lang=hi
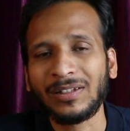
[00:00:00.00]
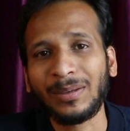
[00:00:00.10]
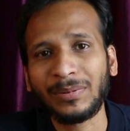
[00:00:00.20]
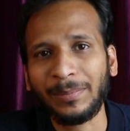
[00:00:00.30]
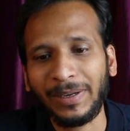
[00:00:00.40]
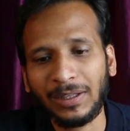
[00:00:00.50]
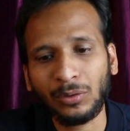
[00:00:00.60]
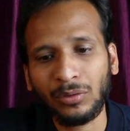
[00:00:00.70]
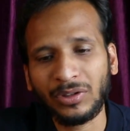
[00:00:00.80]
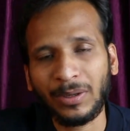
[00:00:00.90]
सबसे पहले
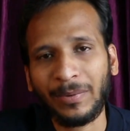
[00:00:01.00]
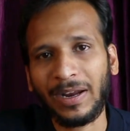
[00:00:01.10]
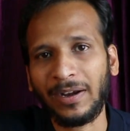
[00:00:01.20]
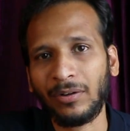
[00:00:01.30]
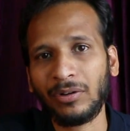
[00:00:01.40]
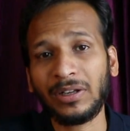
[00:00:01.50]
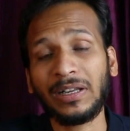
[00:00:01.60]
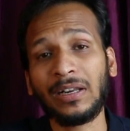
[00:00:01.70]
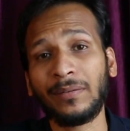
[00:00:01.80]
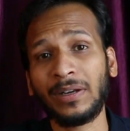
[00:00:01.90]
तो जब एंड्रॉयड
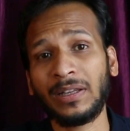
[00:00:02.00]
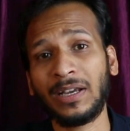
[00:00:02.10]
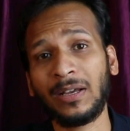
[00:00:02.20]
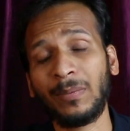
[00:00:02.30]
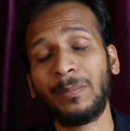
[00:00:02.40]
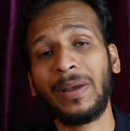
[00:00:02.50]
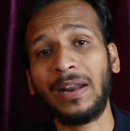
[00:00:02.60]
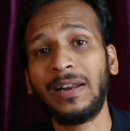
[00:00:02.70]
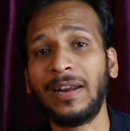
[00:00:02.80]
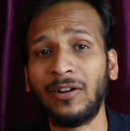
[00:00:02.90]
11 की अगर मैं
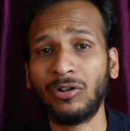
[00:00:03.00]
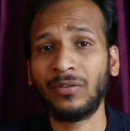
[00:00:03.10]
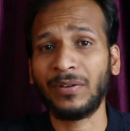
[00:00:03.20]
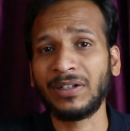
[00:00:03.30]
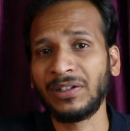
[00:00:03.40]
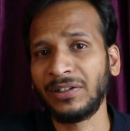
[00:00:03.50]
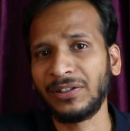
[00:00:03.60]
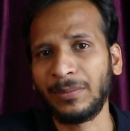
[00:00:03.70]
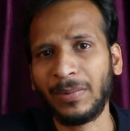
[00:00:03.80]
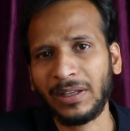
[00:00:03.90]
पहले एंड्रॉयड वर्जन
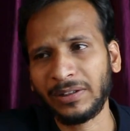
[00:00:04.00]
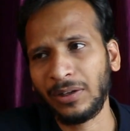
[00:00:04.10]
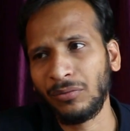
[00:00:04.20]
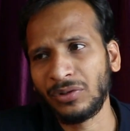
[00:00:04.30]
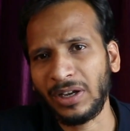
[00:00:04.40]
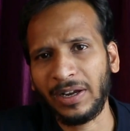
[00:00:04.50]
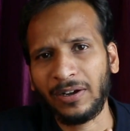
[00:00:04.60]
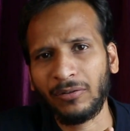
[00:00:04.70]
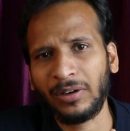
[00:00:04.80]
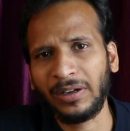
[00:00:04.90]
की बात करूँ चाहे
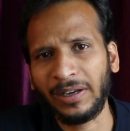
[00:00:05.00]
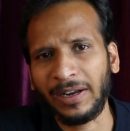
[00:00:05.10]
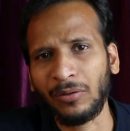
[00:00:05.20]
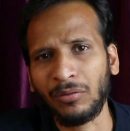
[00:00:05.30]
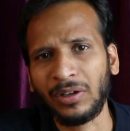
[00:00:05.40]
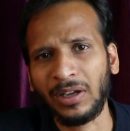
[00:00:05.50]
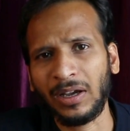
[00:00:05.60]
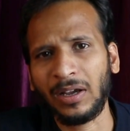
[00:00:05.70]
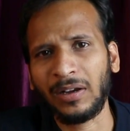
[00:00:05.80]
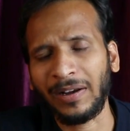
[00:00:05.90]
एंड्रॉयड टेन हो
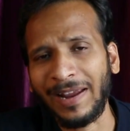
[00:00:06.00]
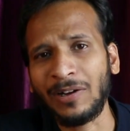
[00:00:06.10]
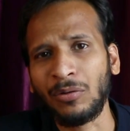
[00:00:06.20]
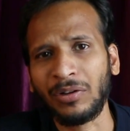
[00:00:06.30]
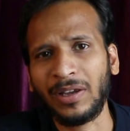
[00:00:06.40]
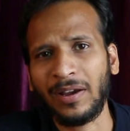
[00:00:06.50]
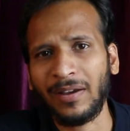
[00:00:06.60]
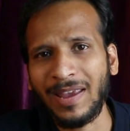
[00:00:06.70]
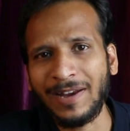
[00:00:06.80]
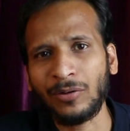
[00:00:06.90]
गया नाइन हो
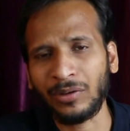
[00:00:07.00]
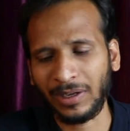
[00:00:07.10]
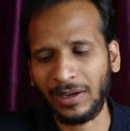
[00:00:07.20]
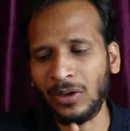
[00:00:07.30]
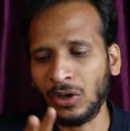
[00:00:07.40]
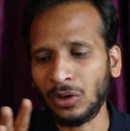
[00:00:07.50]
गया एट हो गया